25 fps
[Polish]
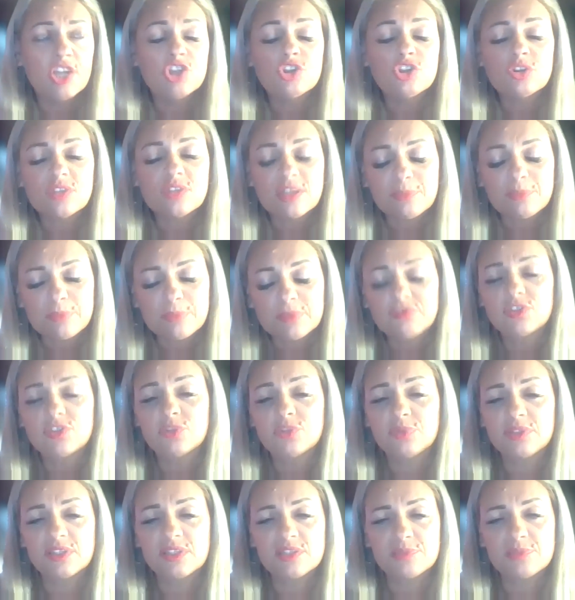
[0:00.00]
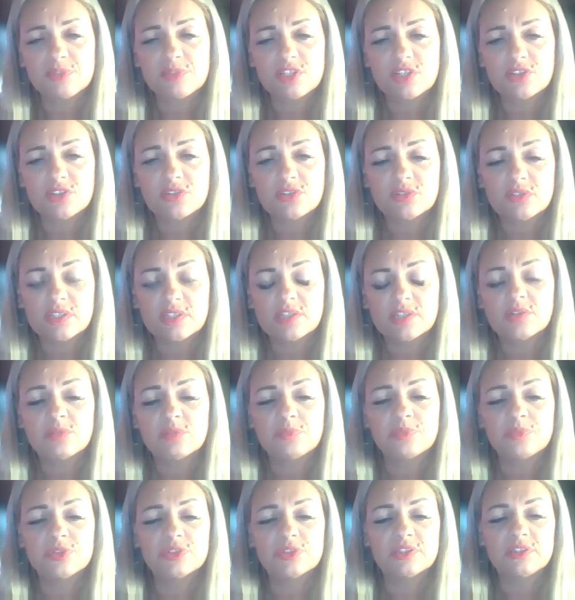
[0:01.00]
to na pewno będę zmierzać do tego,
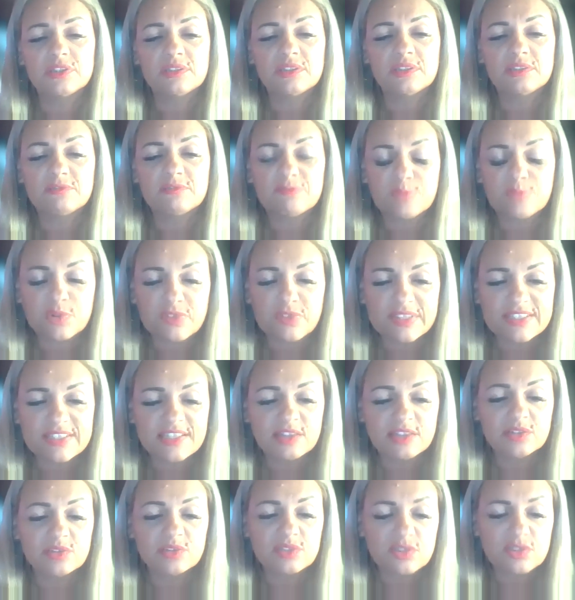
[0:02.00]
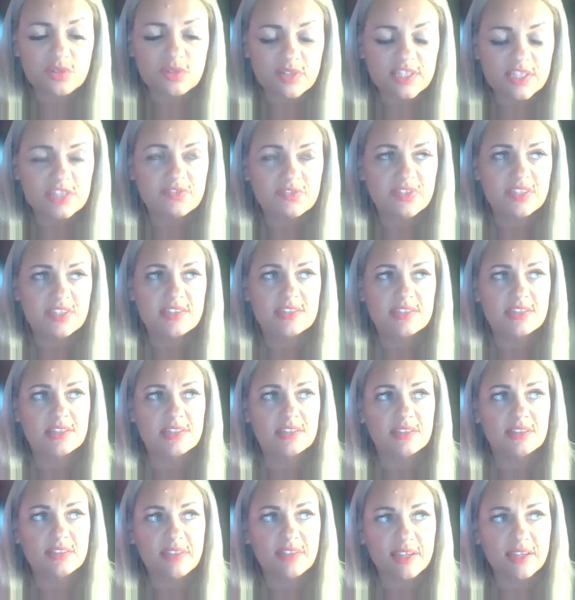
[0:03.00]
by wprowadzano coraz
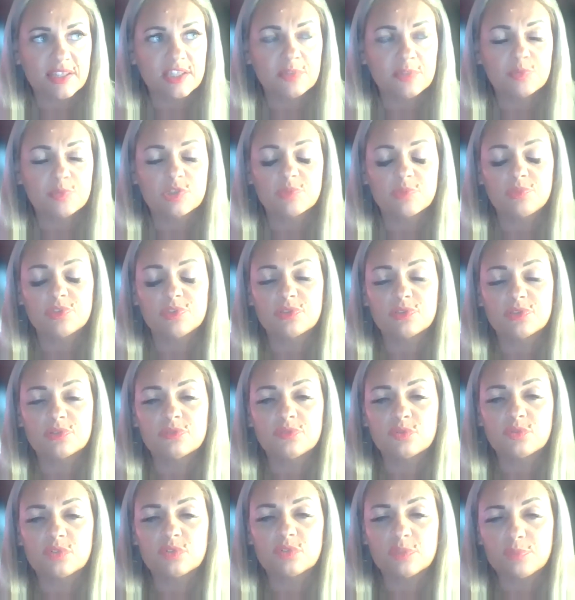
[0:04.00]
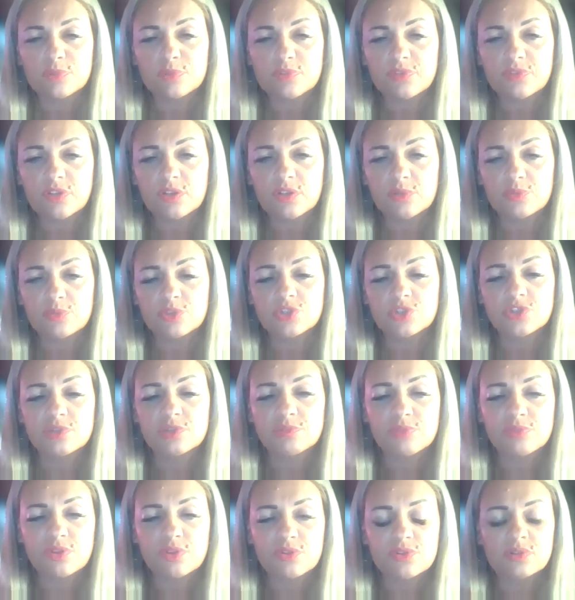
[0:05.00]
więcej takich przepisów, które pozwolą
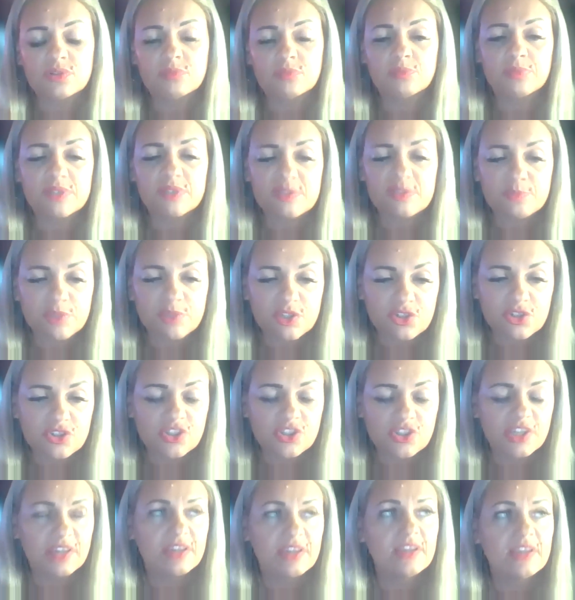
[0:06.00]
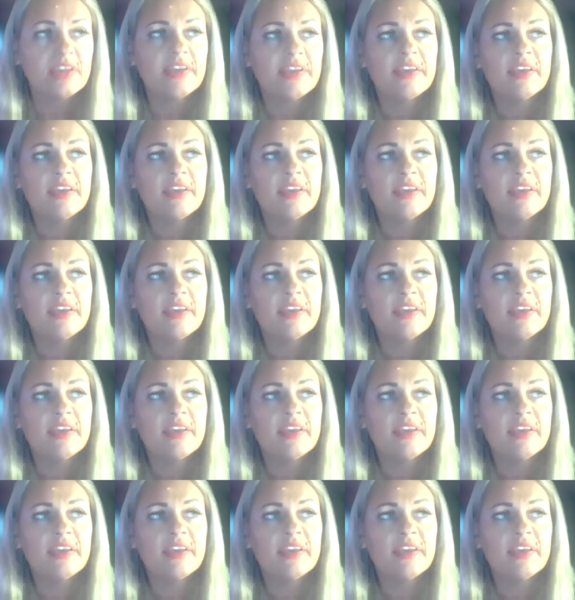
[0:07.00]
przedsiębiorcom bezpiecznie